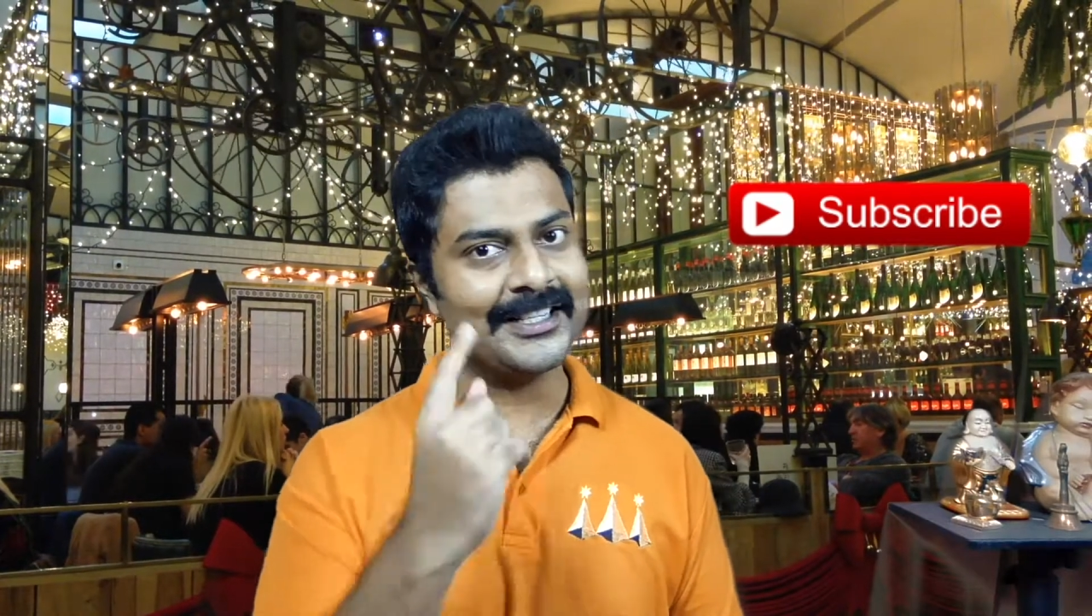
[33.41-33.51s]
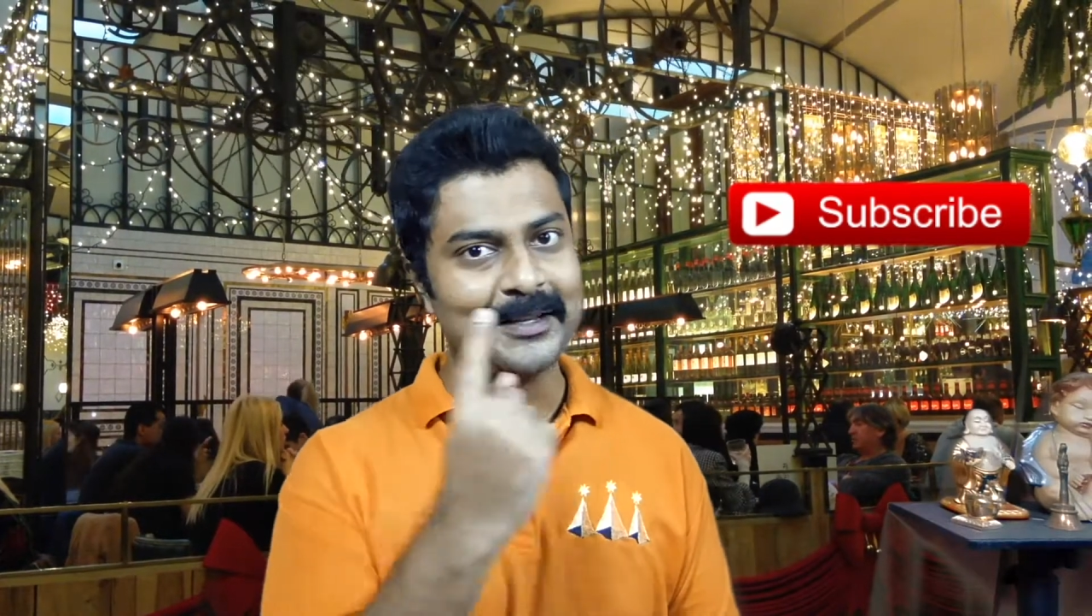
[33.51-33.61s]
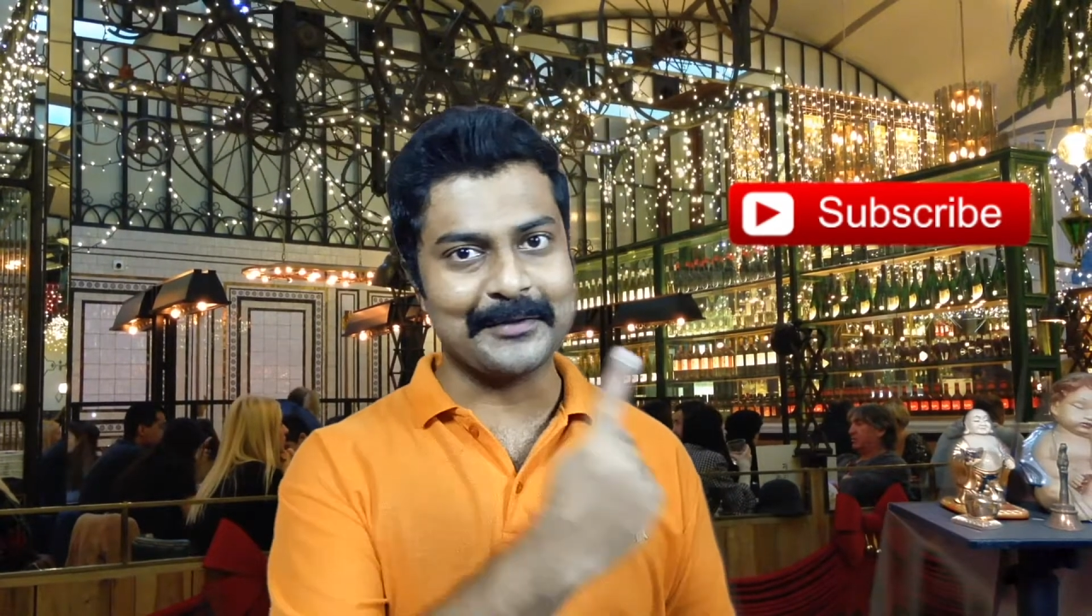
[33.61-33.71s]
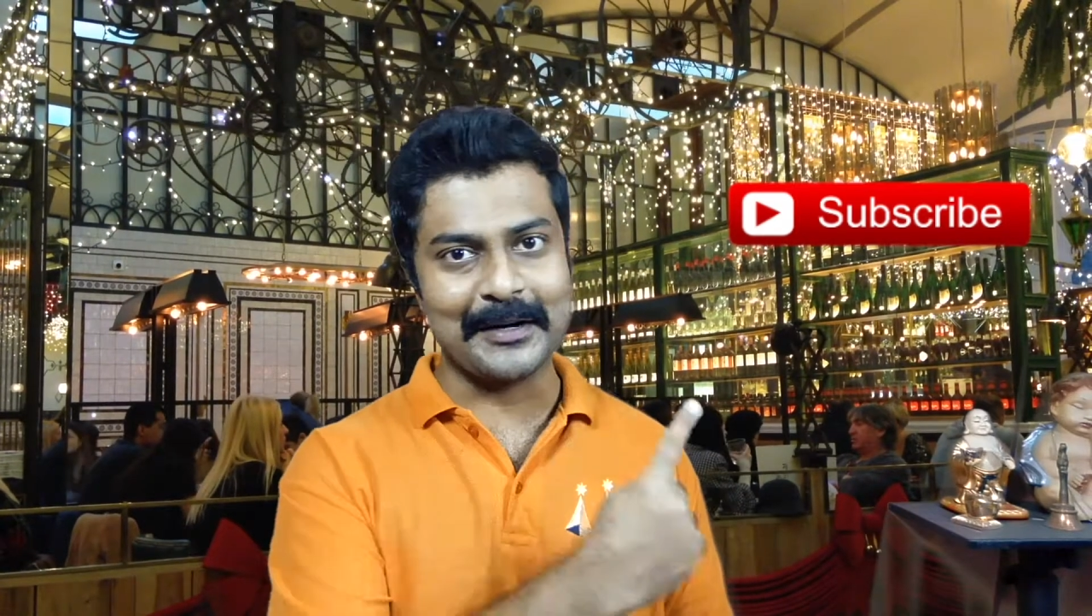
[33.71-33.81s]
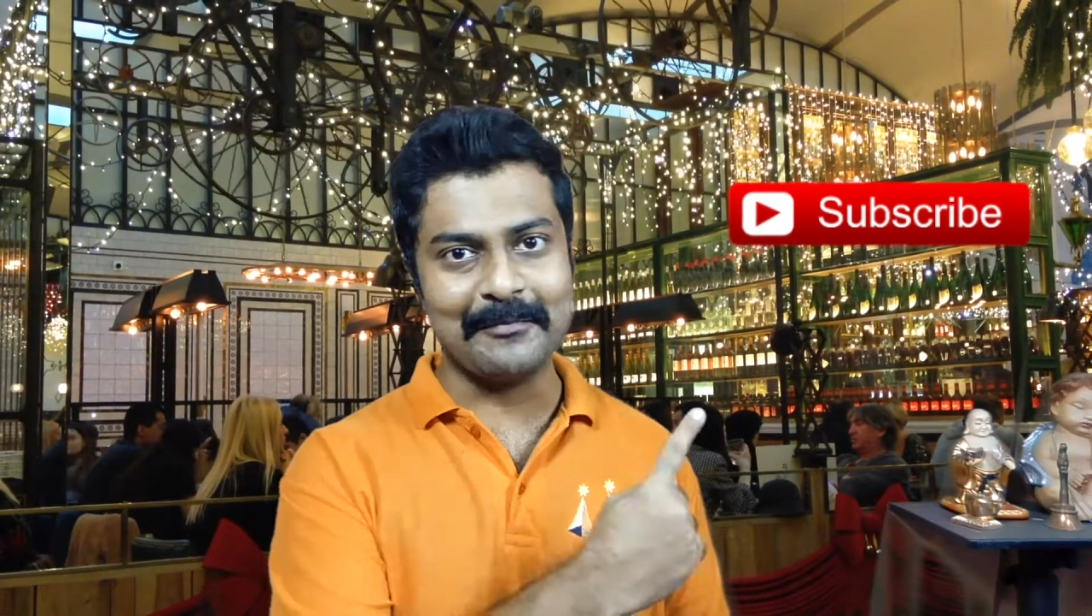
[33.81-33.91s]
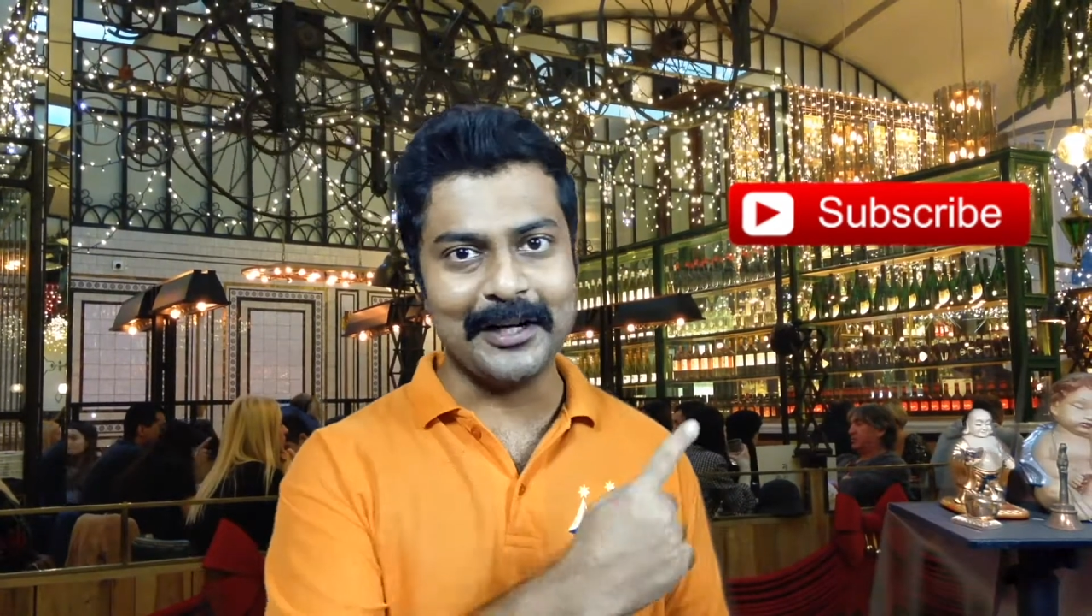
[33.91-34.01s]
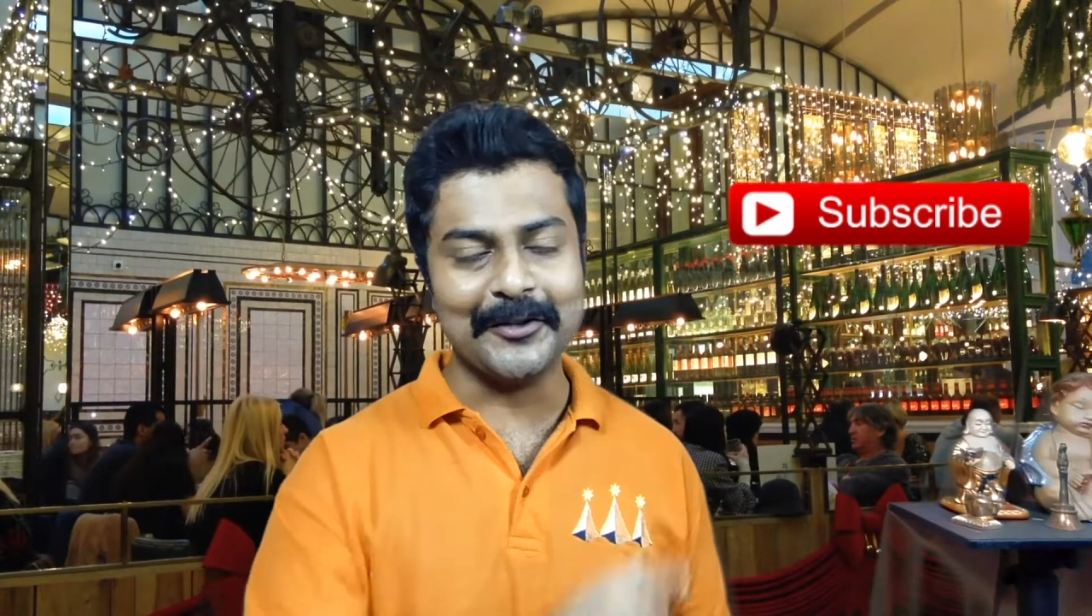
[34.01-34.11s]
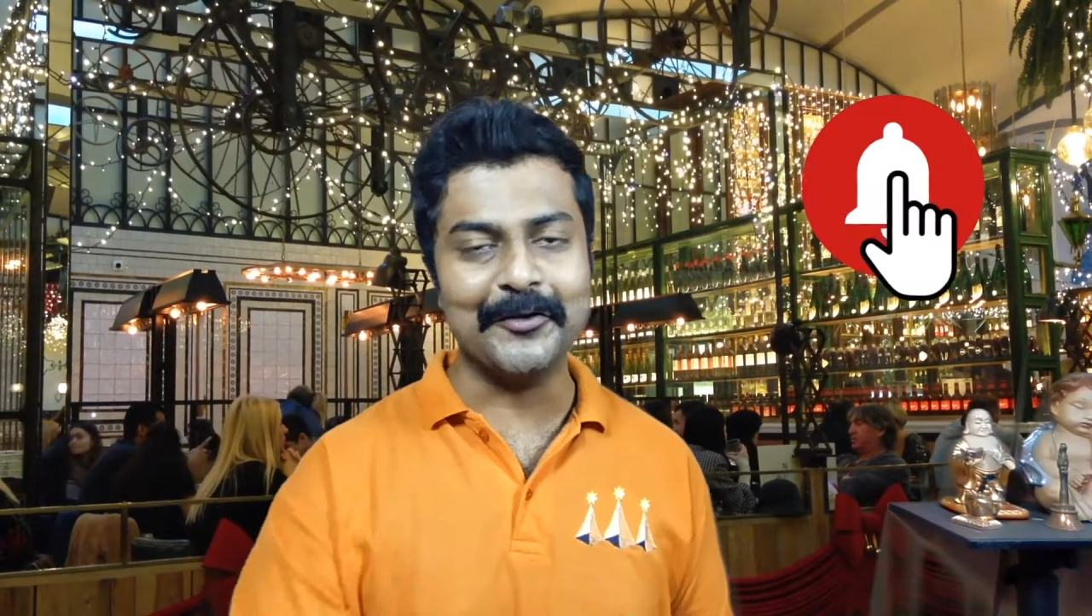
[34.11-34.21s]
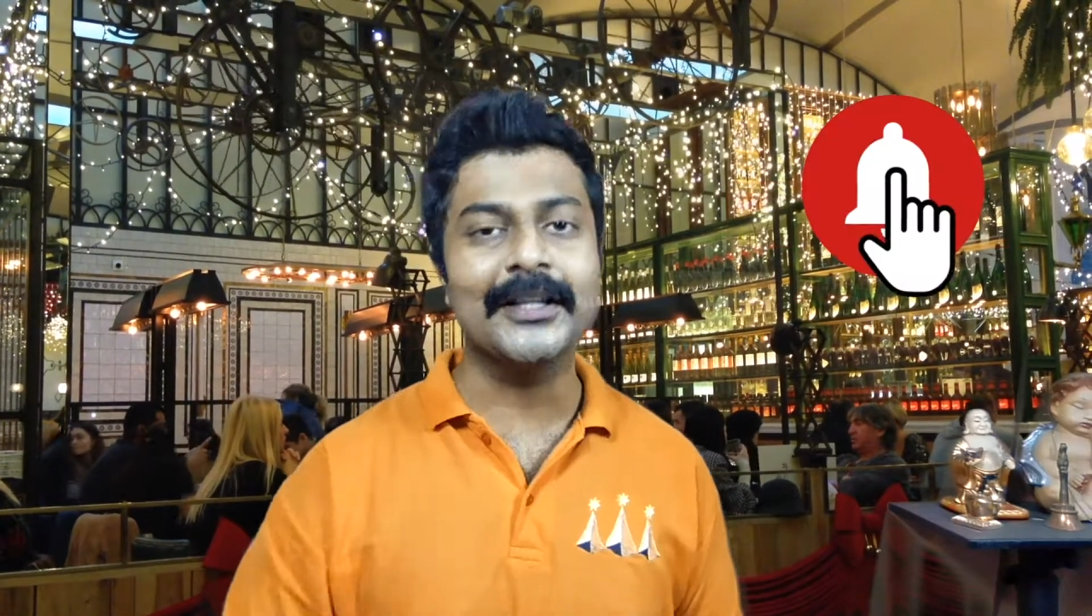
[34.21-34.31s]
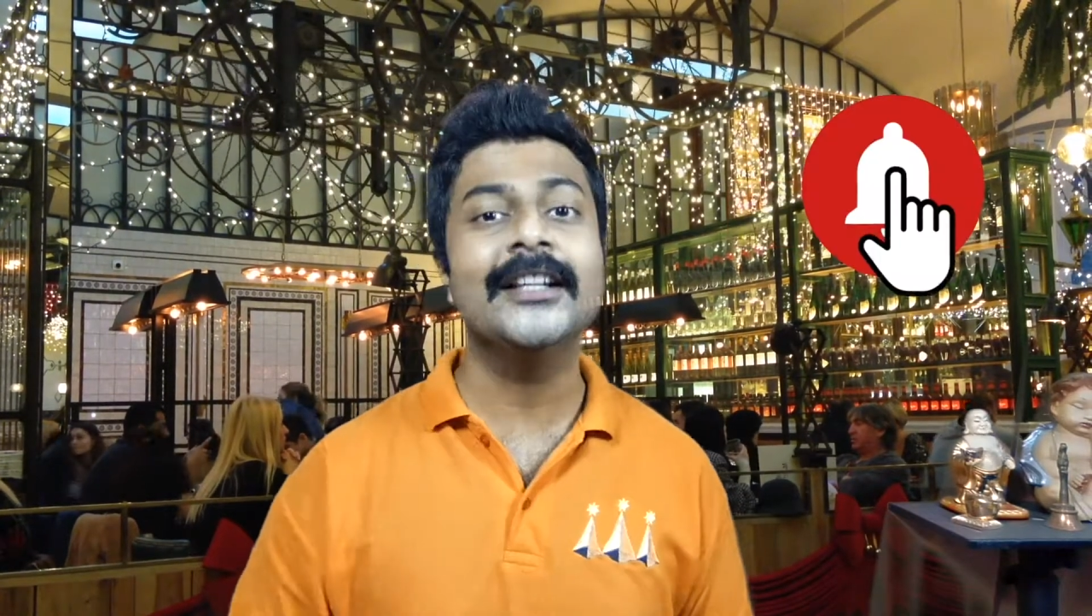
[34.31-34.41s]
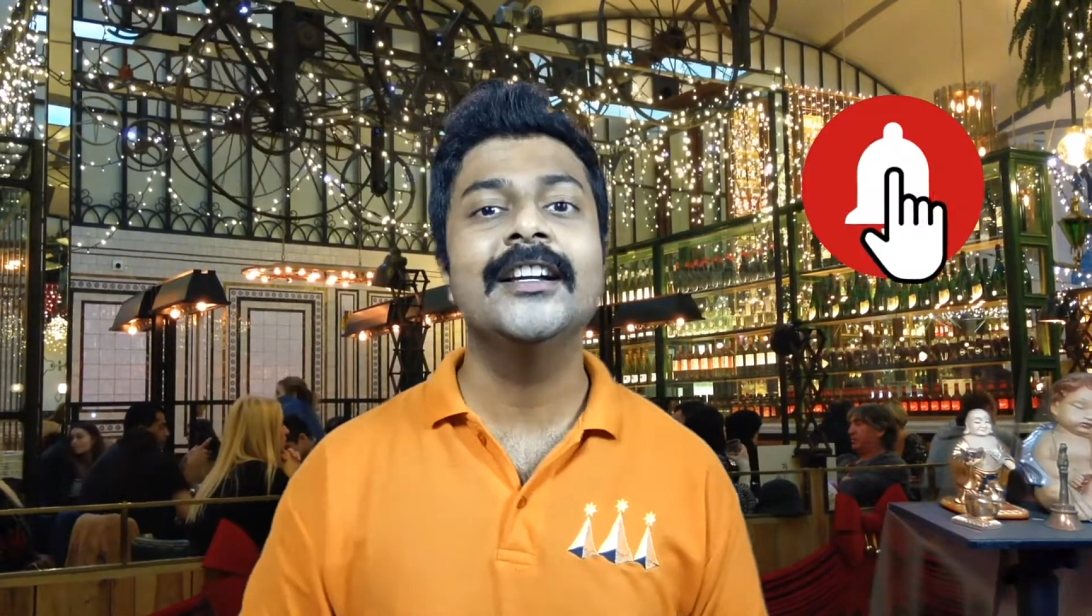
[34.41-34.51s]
சப்ஸ்கிரைப் பண்ணிக்கோங்க